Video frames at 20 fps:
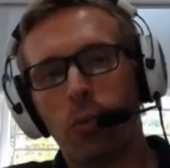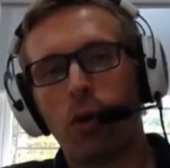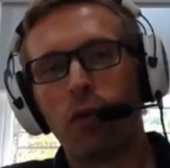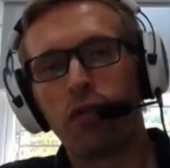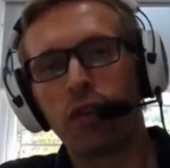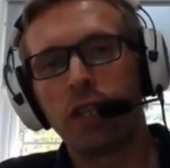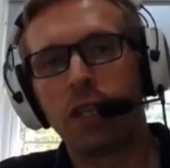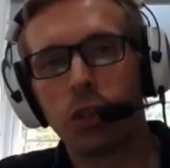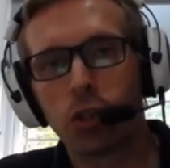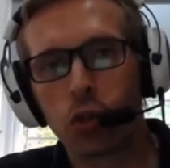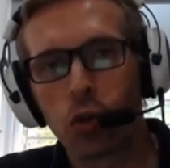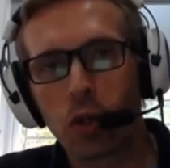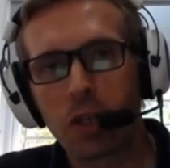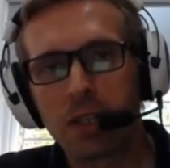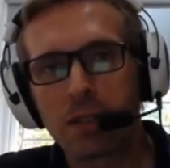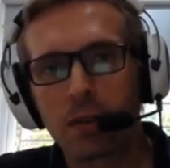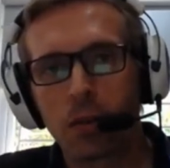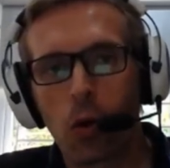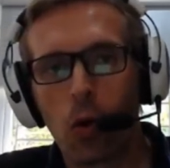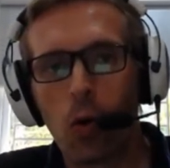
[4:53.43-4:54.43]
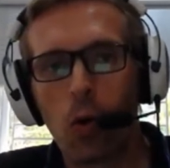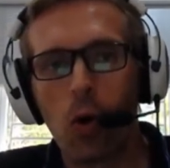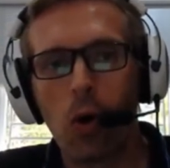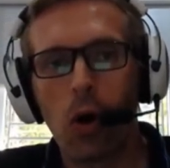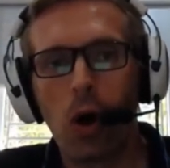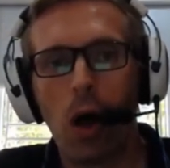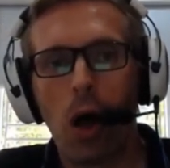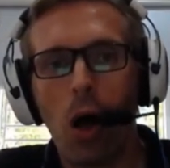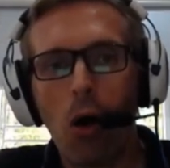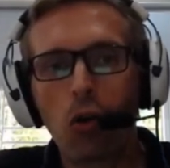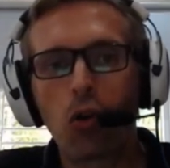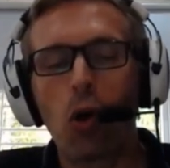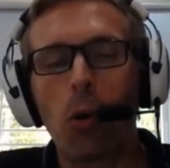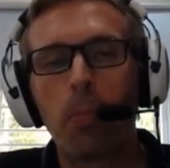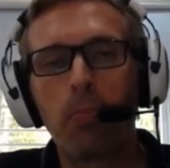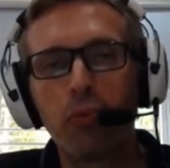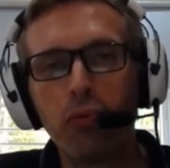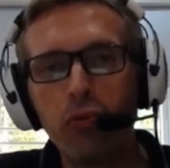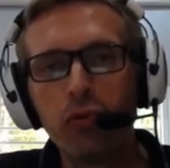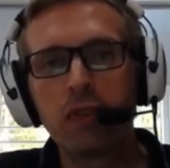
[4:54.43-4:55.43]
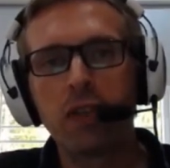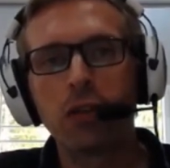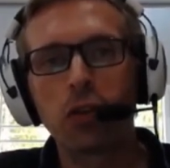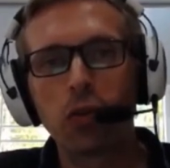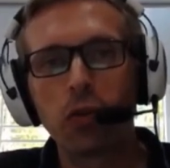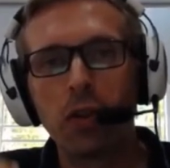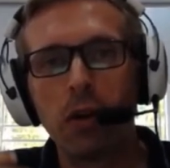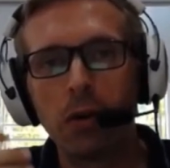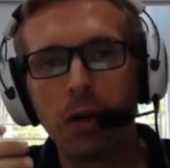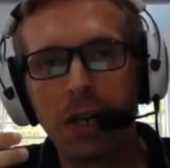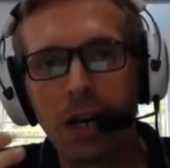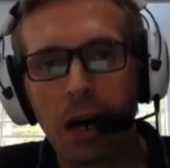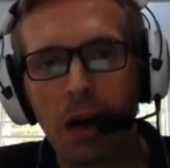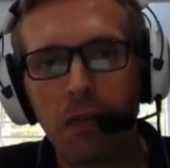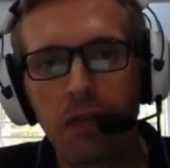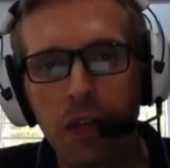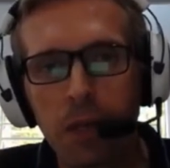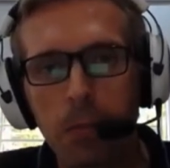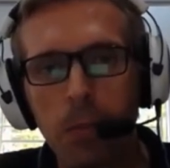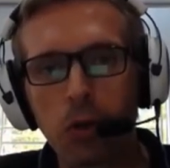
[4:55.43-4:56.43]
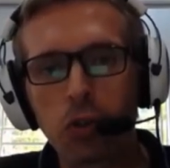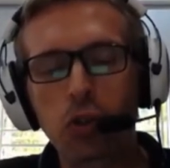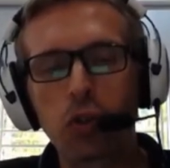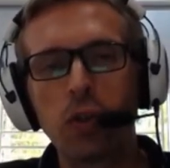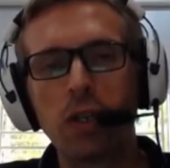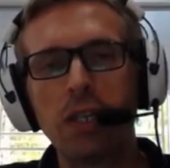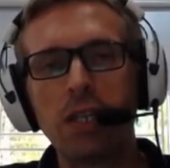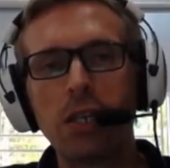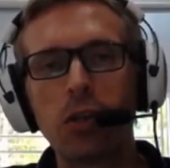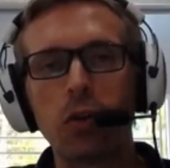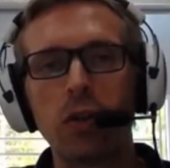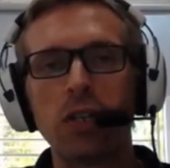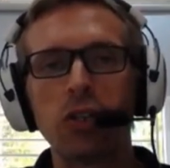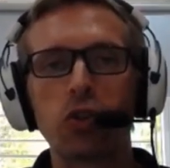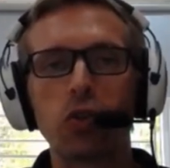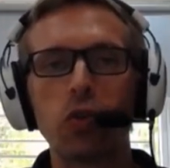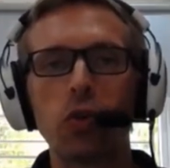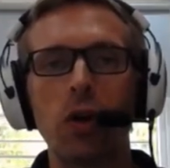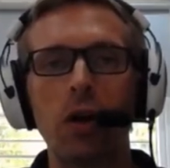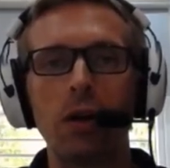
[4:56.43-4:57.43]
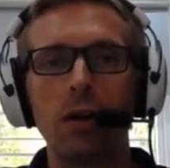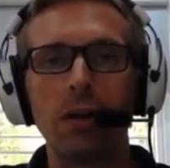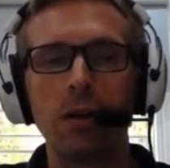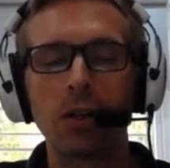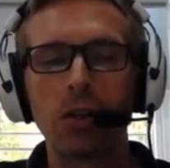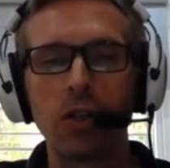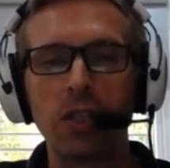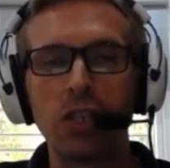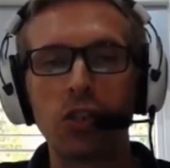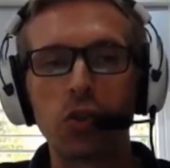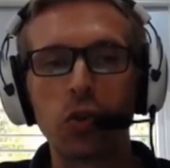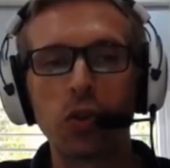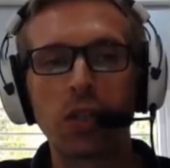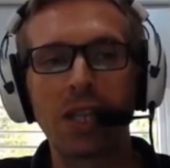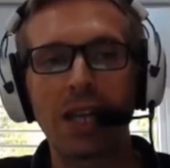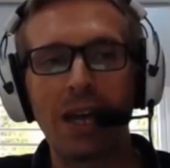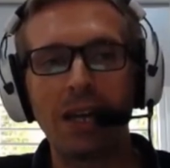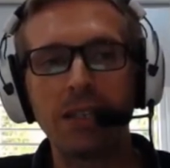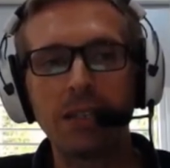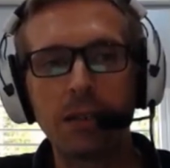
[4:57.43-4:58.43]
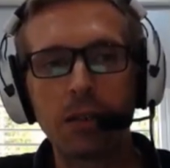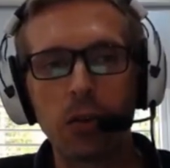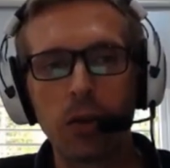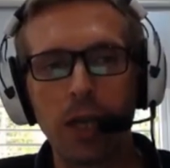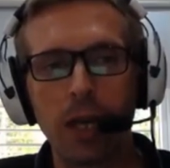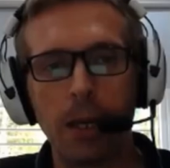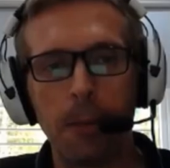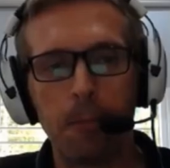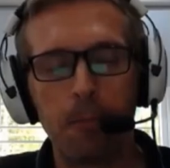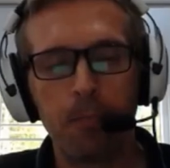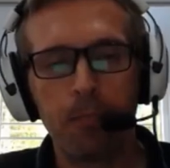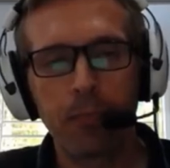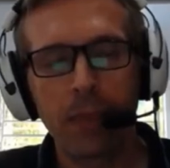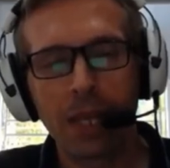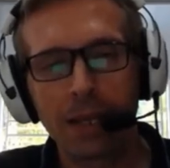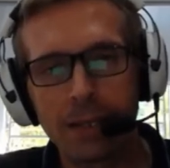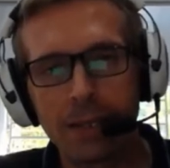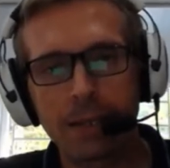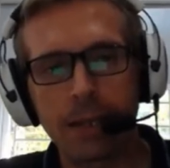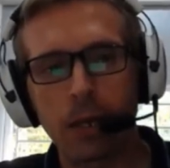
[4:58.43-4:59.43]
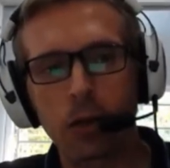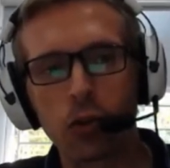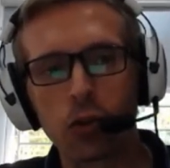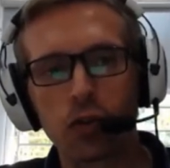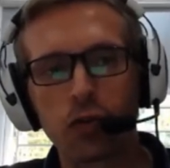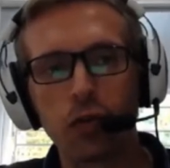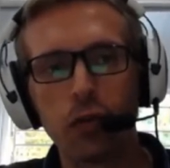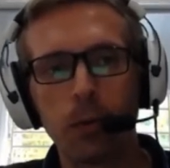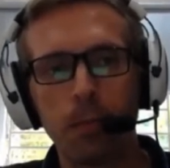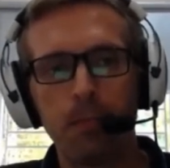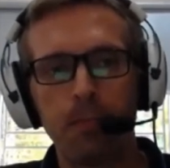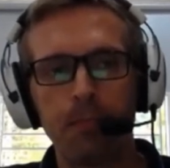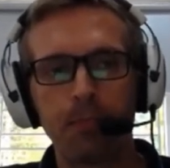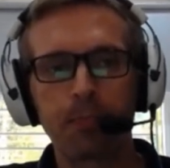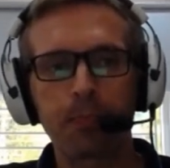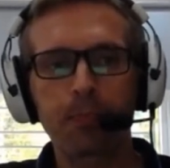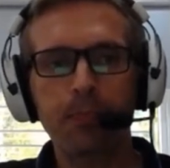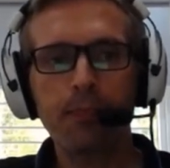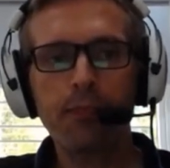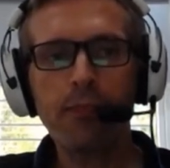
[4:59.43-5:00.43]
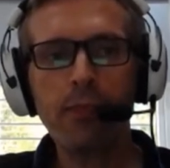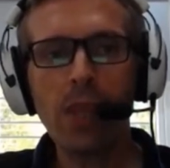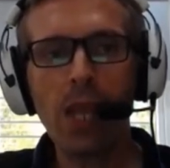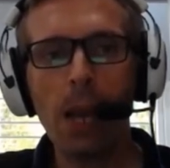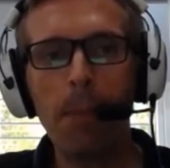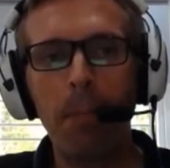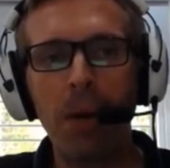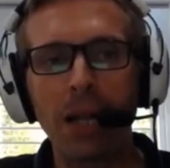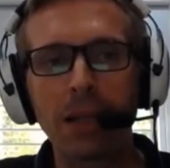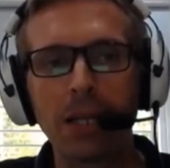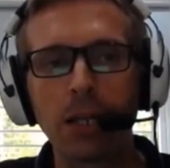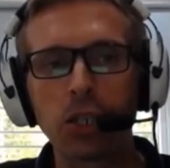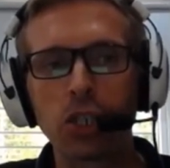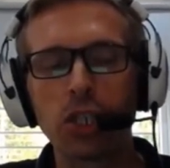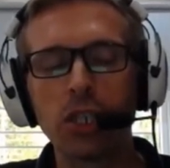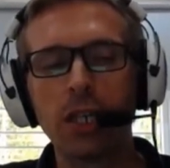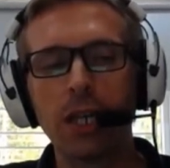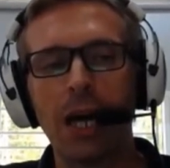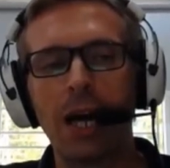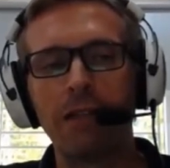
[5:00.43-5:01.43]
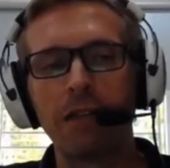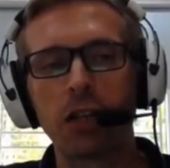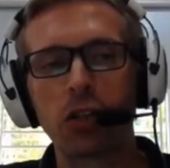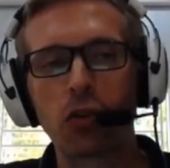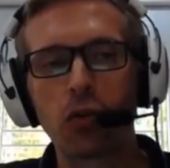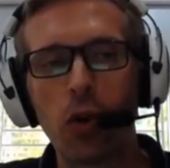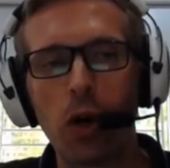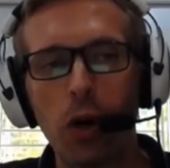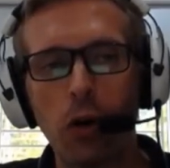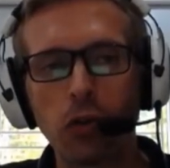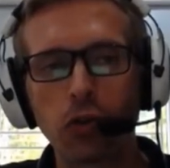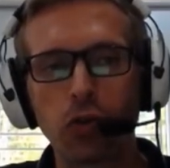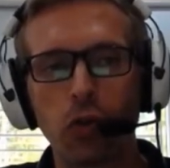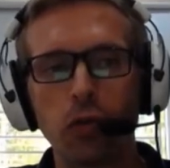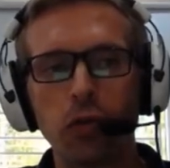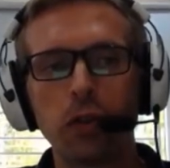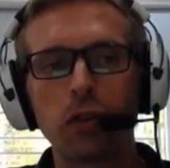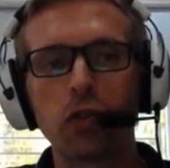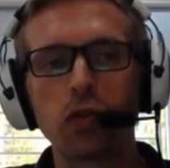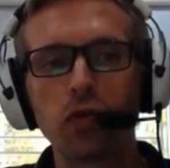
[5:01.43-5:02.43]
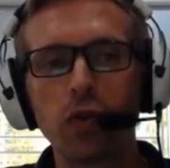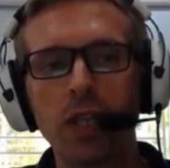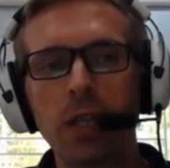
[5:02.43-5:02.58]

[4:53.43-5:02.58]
Comment on fait des jeux qui seront encore plus étonnants graphiquement, je te l'ai dit, que des jeux, que des jeux traditionnels C'est ça que je veux partager avec toi aujourd'hui.